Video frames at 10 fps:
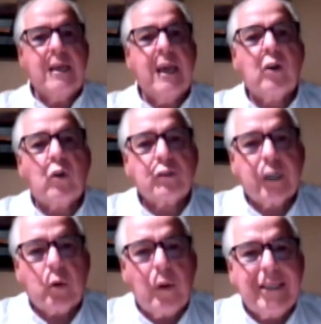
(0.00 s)
Y en
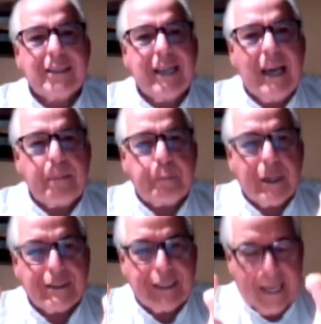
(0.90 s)
consecuencia,
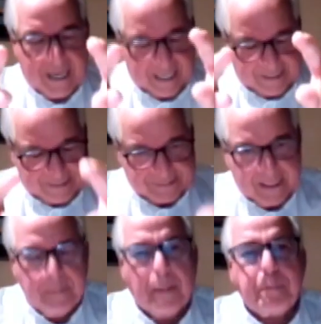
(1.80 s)
pues en el
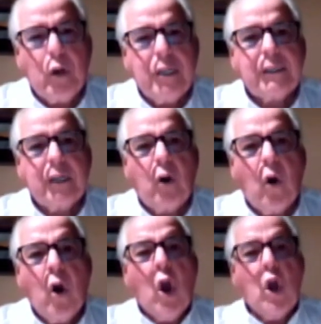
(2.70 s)
sistema
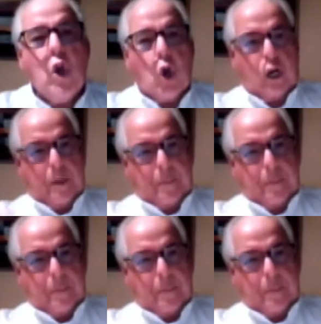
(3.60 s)
político, los